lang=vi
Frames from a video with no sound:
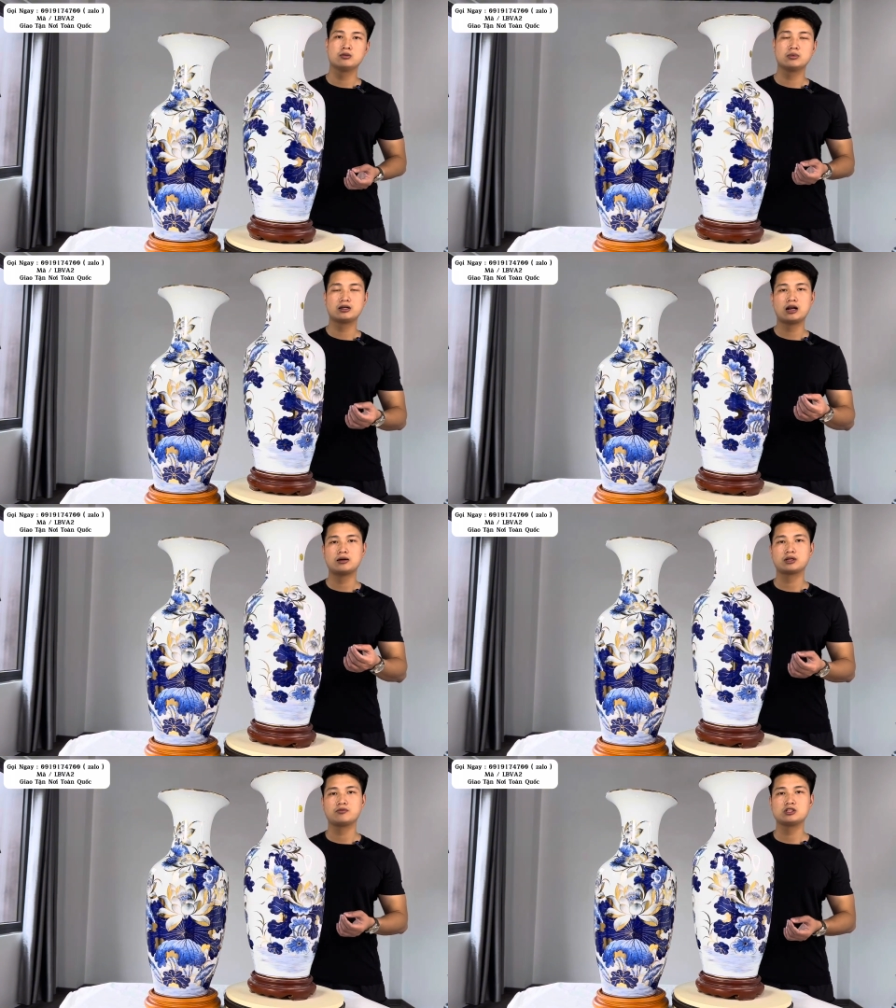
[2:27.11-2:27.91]
mình đã
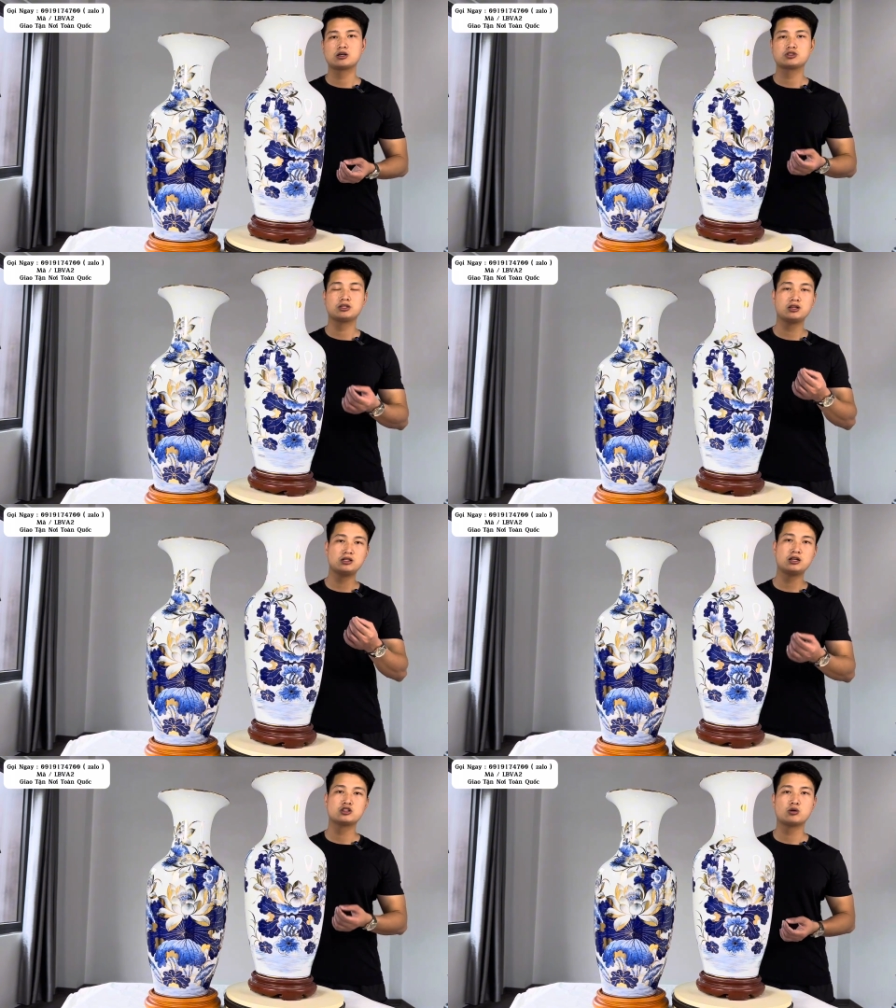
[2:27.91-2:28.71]
làm thành video chi tiết
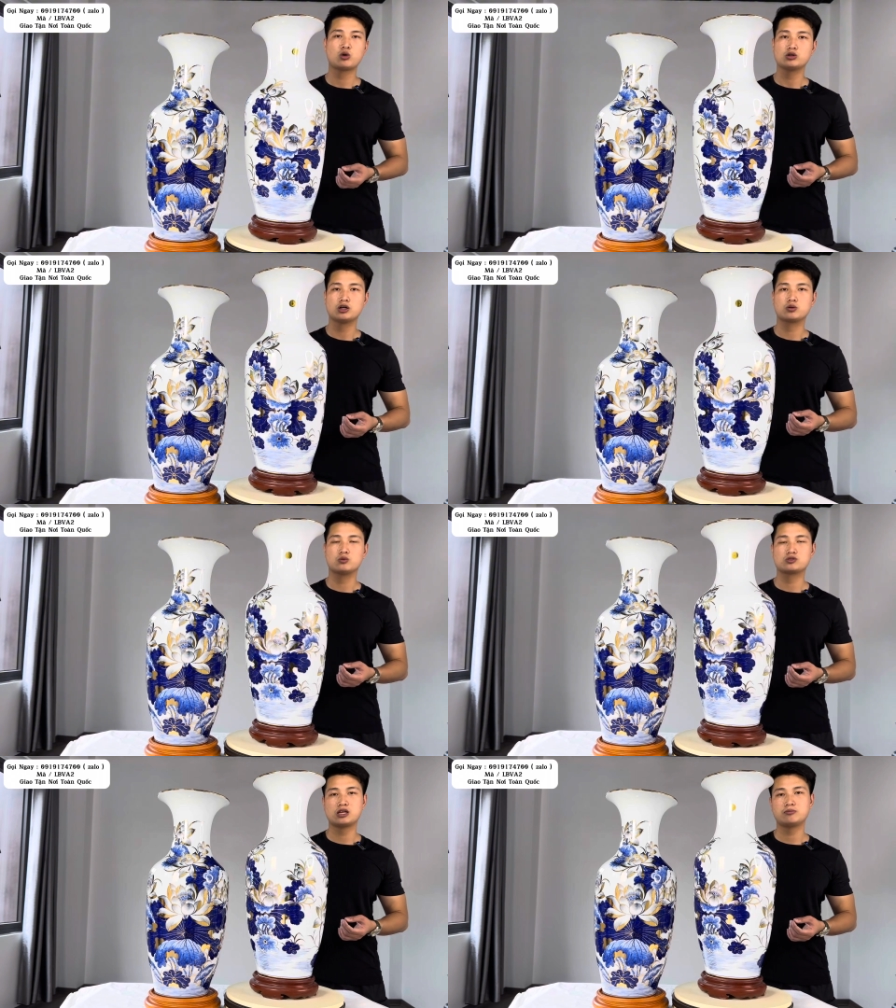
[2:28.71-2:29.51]
nhất cho mọi người
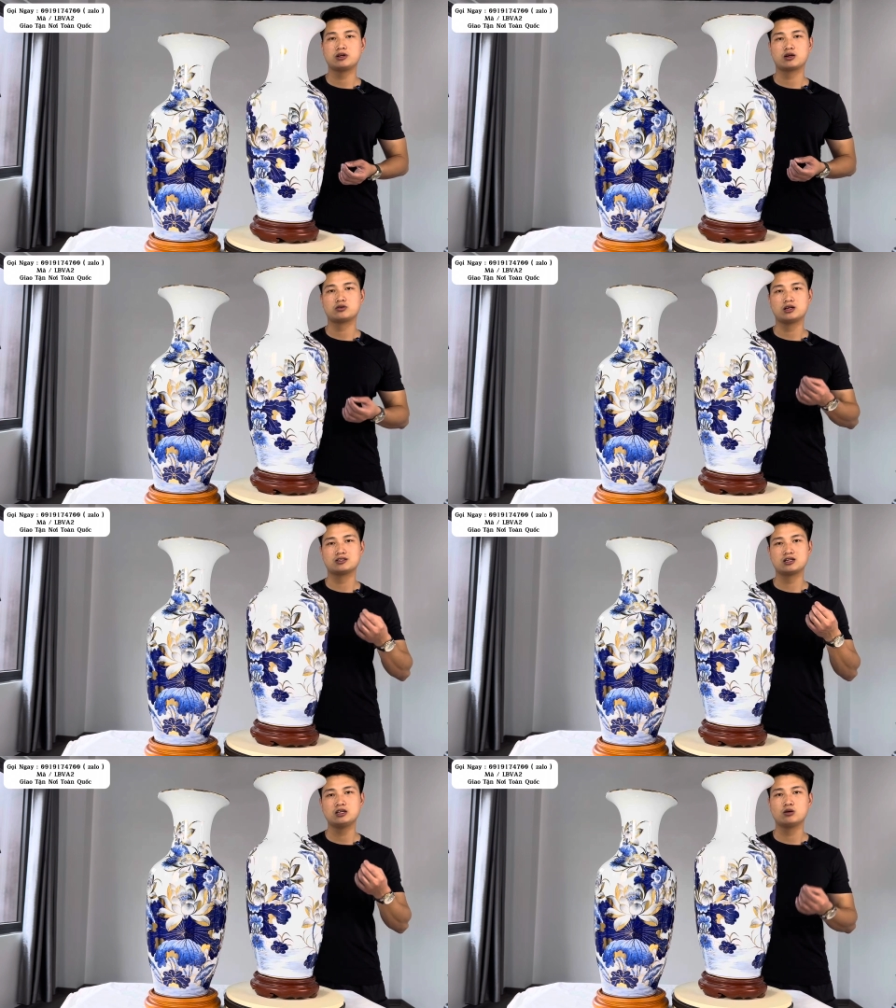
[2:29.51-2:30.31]
cùng xem để có
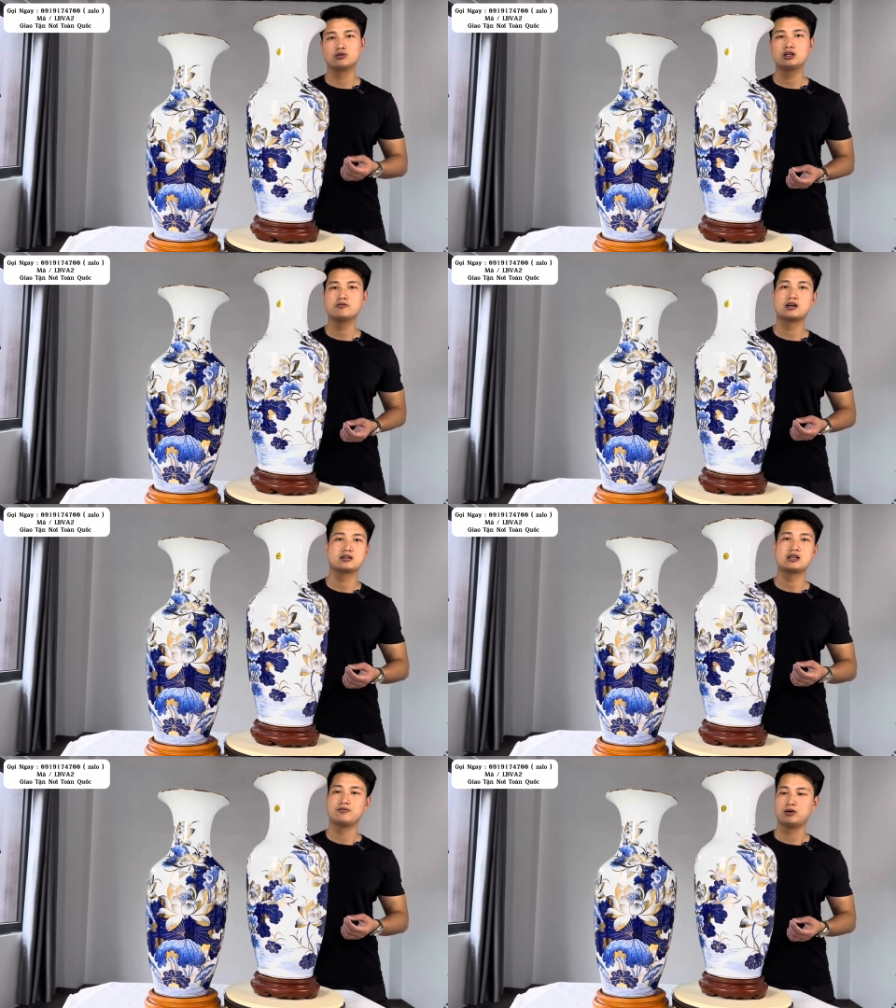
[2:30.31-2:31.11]
thể dễ hiểu nhất về
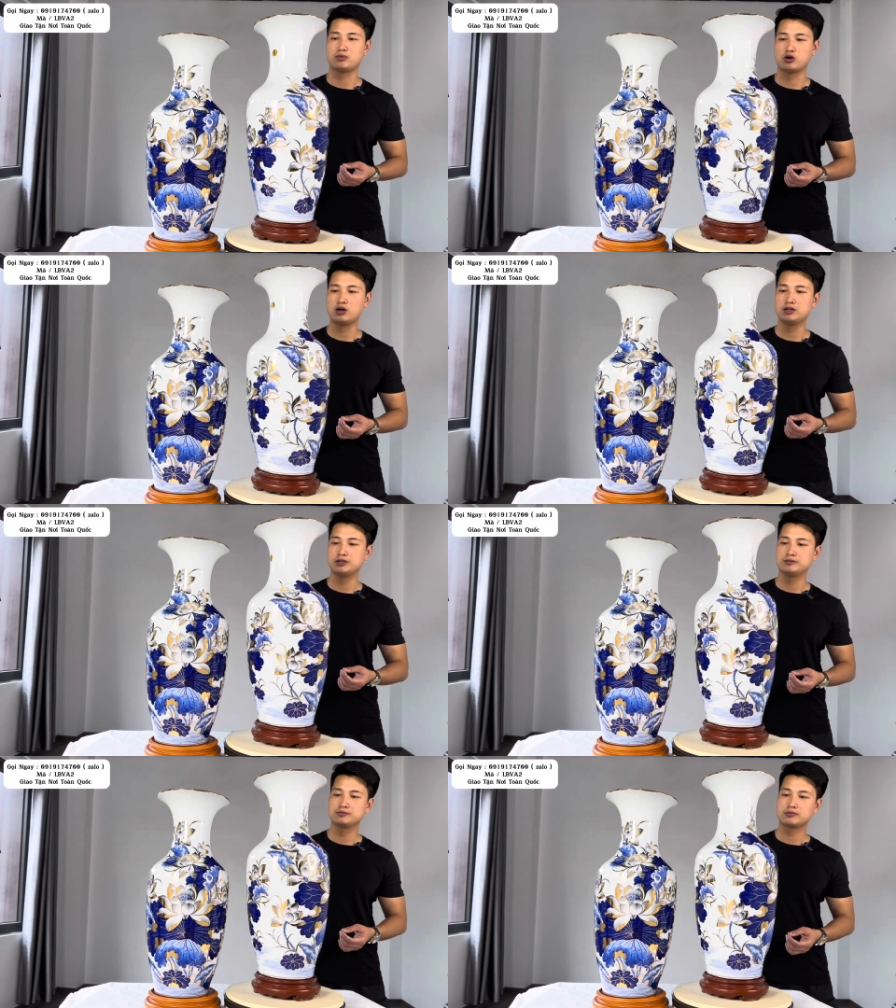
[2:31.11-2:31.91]
cái sản phẩm đó